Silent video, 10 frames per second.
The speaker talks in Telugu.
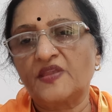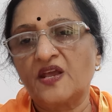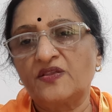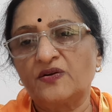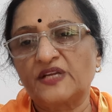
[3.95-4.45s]

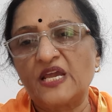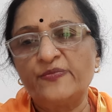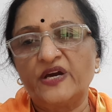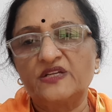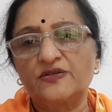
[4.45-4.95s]
ఏదో టైం
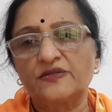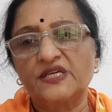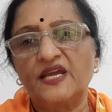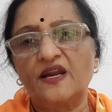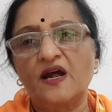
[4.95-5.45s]
కలిసి వచ్చి
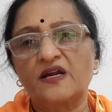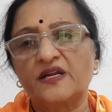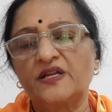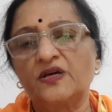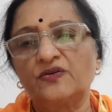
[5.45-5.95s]
ఏ
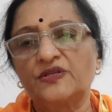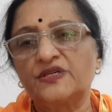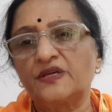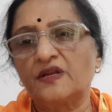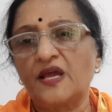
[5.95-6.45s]
లాటరీనో వచ్చి